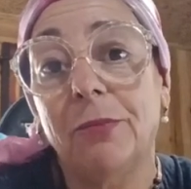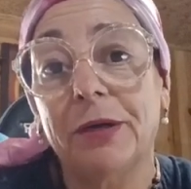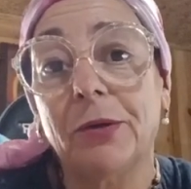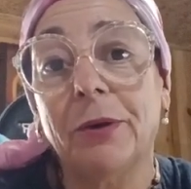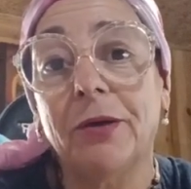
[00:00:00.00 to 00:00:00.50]
me
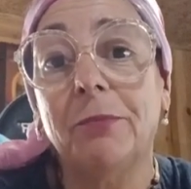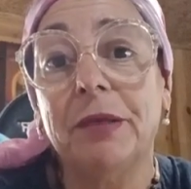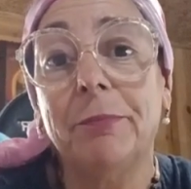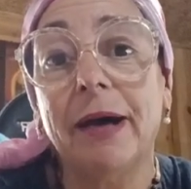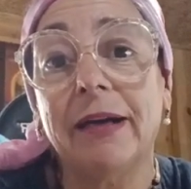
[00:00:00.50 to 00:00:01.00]
robaron
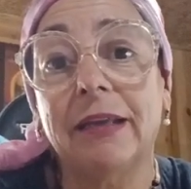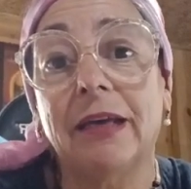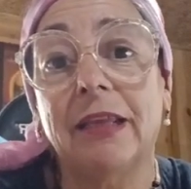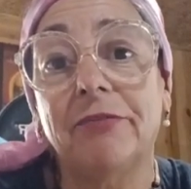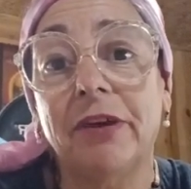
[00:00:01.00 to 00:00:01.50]
mi página
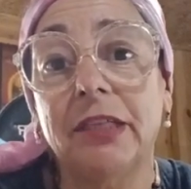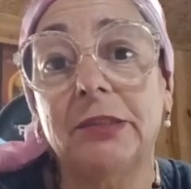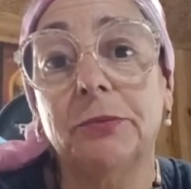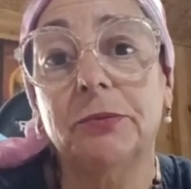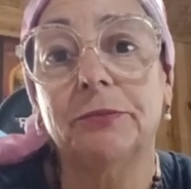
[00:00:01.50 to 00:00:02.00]
de
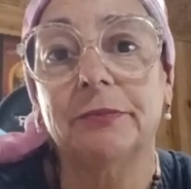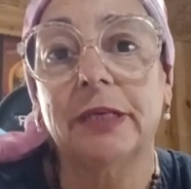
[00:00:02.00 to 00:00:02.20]
Facebook,